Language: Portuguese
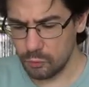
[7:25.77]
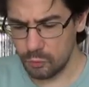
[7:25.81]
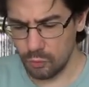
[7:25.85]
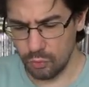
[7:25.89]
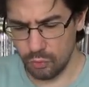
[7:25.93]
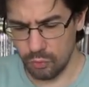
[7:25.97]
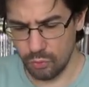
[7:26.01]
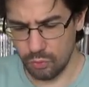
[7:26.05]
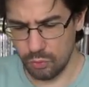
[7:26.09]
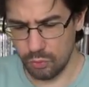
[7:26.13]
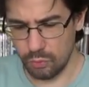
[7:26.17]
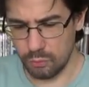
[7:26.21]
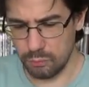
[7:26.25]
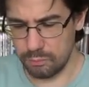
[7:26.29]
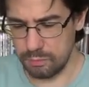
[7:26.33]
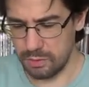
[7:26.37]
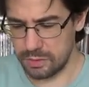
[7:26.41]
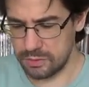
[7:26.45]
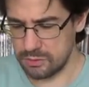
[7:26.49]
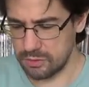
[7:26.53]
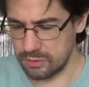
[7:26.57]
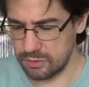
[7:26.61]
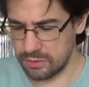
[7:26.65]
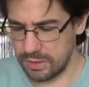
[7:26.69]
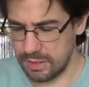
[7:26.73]
O
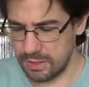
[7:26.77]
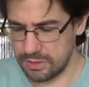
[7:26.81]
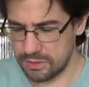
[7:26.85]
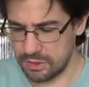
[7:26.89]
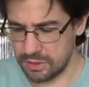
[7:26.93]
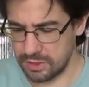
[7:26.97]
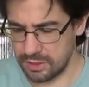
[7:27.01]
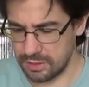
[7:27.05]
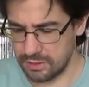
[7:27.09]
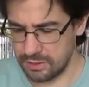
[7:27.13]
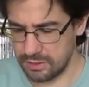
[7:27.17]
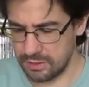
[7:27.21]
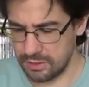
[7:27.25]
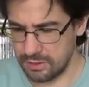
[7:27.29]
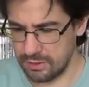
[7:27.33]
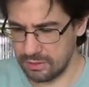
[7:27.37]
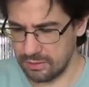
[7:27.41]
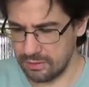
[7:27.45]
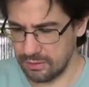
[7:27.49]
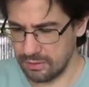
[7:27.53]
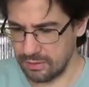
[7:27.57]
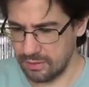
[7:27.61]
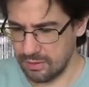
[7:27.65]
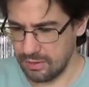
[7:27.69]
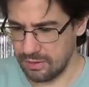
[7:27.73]
personagem
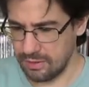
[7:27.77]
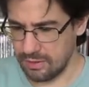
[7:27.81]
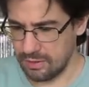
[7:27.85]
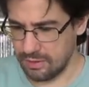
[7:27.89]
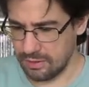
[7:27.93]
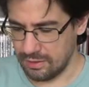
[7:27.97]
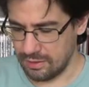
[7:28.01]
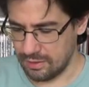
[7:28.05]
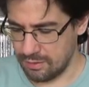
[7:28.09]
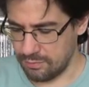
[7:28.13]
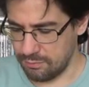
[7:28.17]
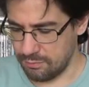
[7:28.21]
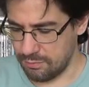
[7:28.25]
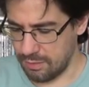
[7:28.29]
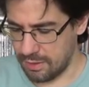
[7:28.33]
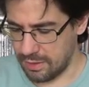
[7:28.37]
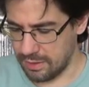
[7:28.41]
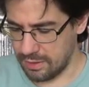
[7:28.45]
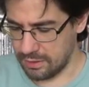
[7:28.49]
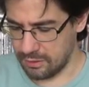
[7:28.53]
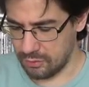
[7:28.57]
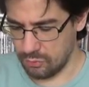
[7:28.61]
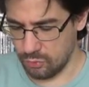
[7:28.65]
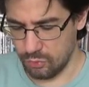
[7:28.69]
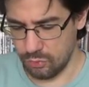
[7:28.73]
aqui que
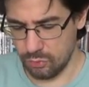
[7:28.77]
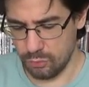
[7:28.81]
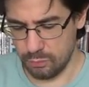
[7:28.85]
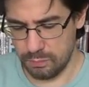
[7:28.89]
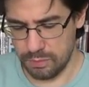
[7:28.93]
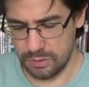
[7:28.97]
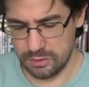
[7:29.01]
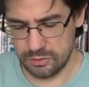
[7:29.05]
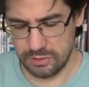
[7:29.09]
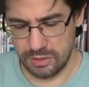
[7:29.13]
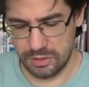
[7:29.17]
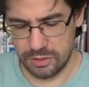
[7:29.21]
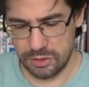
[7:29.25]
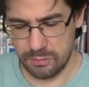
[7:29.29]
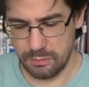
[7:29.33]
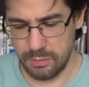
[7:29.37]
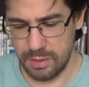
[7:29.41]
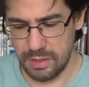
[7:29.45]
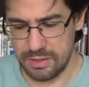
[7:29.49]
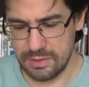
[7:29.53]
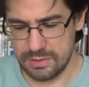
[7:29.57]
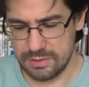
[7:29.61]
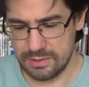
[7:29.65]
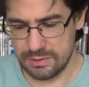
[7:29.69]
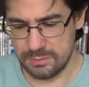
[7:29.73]
vai o personagem
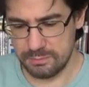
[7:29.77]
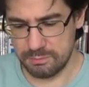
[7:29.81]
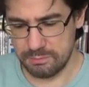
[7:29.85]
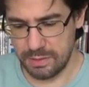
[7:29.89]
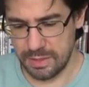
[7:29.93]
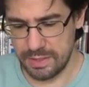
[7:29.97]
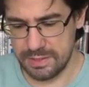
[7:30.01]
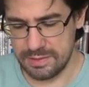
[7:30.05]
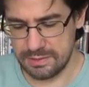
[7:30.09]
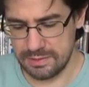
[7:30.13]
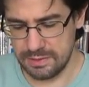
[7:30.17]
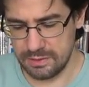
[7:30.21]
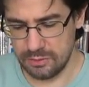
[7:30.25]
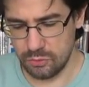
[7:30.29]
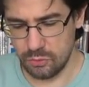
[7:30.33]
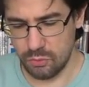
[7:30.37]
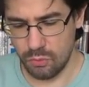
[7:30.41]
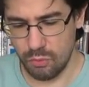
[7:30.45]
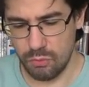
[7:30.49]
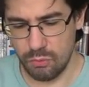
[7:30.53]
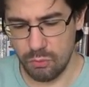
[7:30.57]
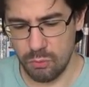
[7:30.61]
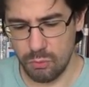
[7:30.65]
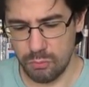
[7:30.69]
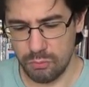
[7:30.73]
mais parecido
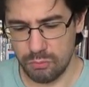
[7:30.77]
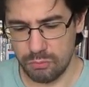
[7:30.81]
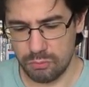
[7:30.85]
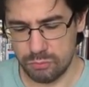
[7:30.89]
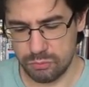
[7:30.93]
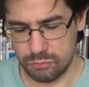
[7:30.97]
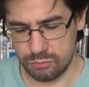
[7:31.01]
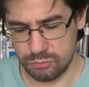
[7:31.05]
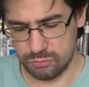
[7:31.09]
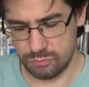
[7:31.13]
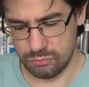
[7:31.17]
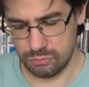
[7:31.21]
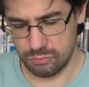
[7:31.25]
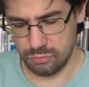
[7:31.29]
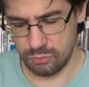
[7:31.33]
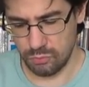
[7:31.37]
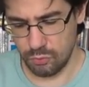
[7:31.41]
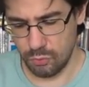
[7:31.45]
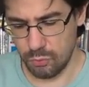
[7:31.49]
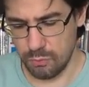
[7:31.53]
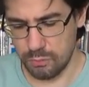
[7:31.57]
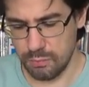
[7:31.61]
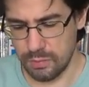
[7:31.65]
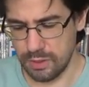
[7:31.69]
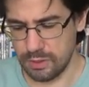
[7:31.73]
com um
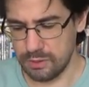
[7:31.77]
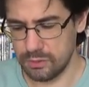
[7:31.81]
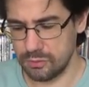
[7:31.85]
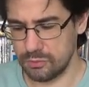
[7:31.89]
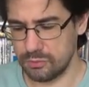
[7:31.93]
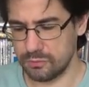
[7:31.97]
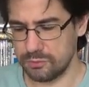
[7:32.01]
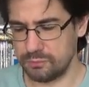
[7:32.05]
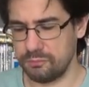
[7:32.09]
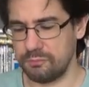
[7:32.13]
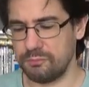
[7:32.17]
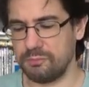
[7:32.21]
humano